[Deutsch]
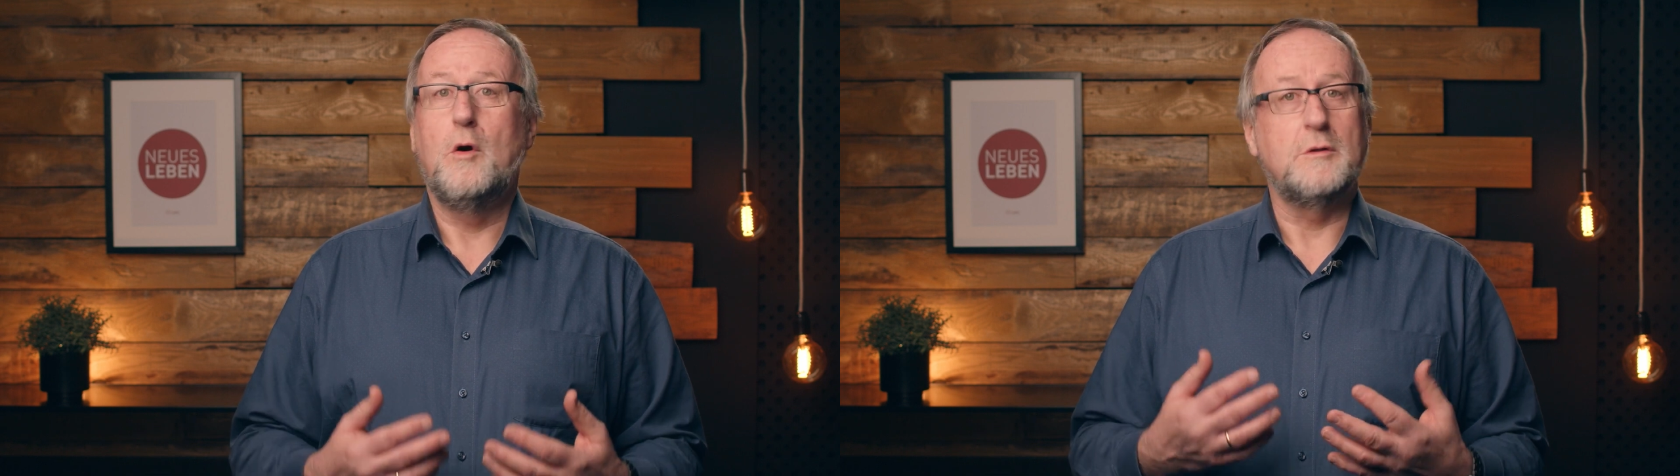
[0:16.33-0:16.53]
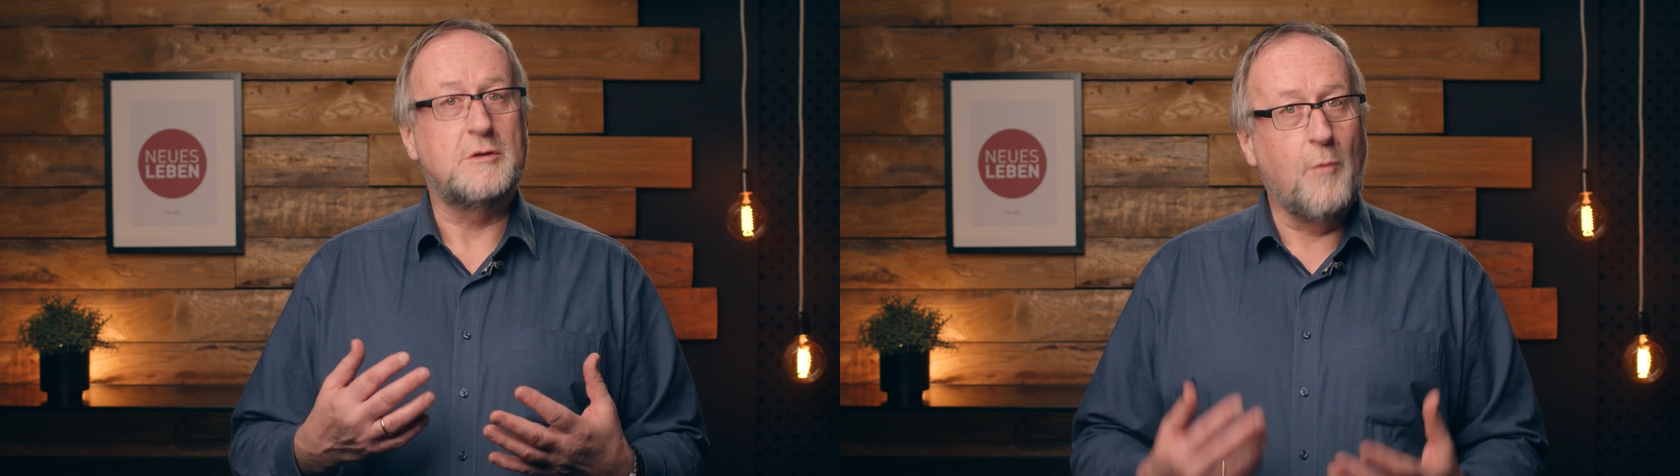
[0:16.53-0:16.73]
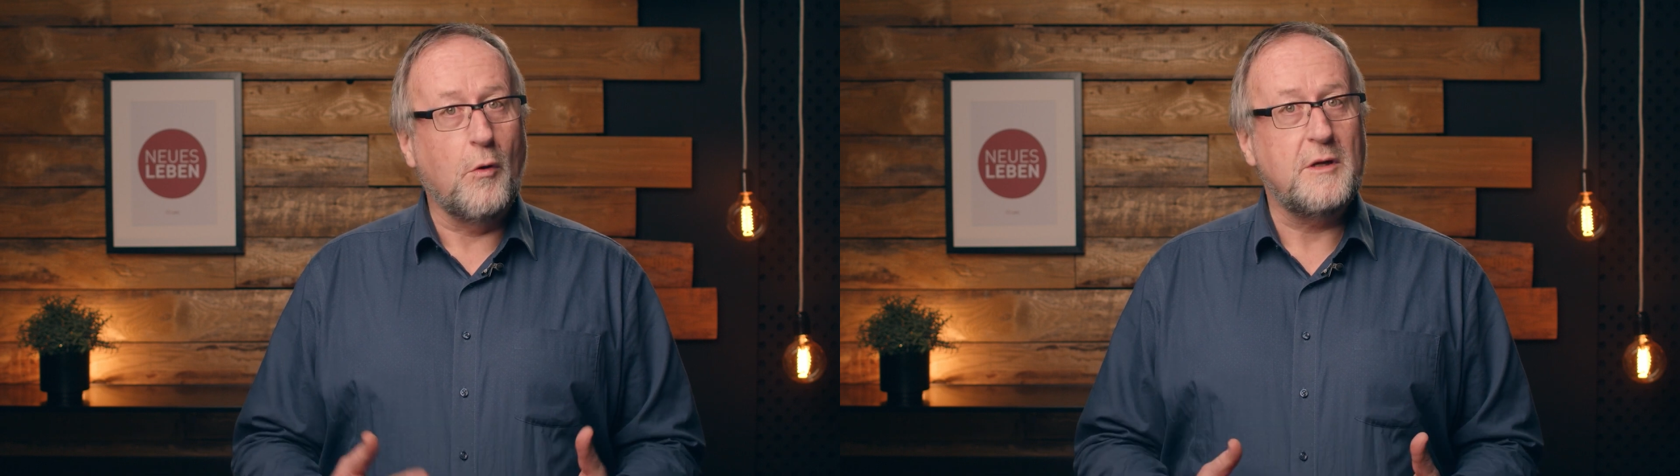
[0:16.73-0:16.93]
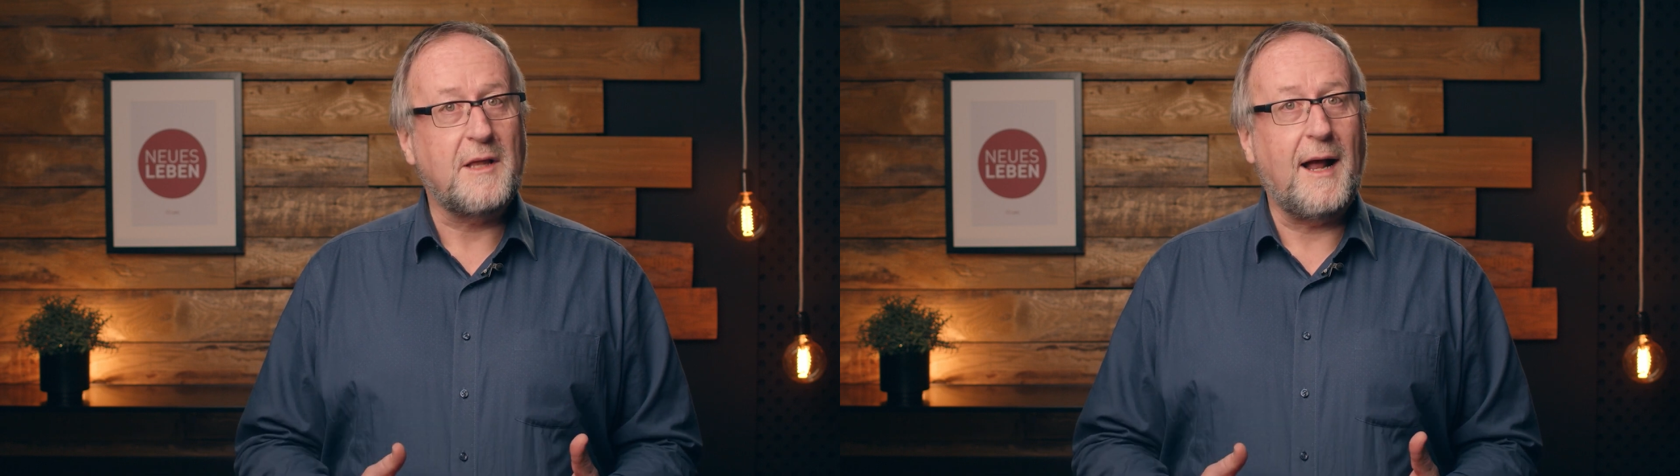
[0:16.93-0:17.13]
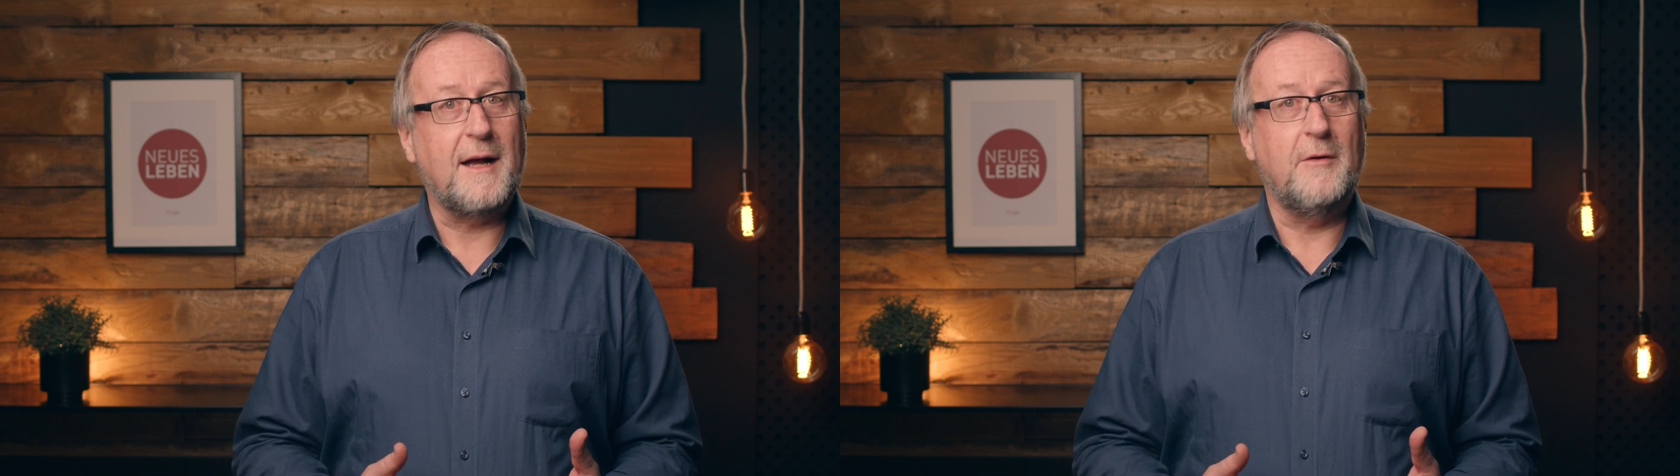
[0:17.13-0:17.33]
und Schmuck
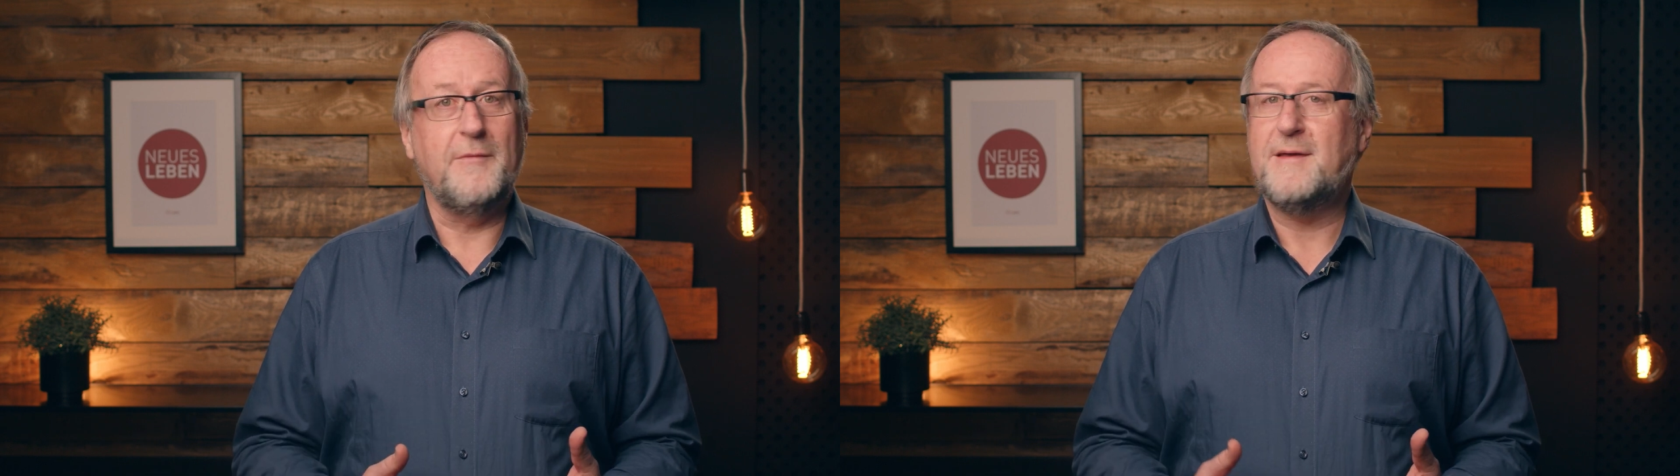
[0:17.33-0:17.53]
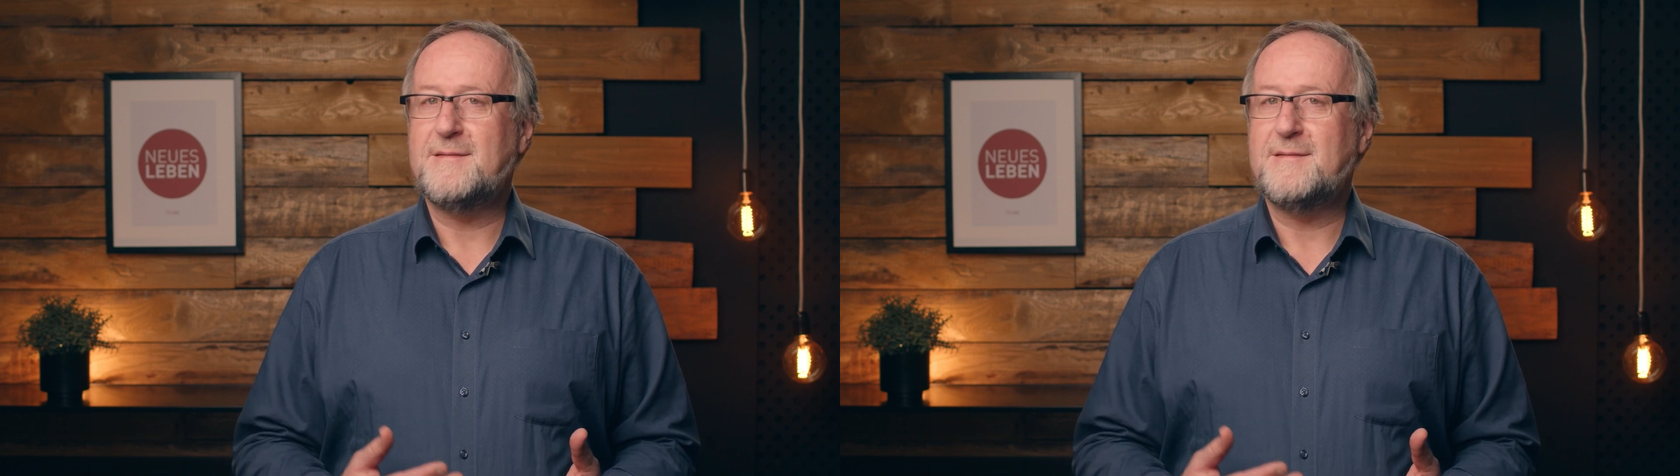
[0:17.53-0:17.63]
trage und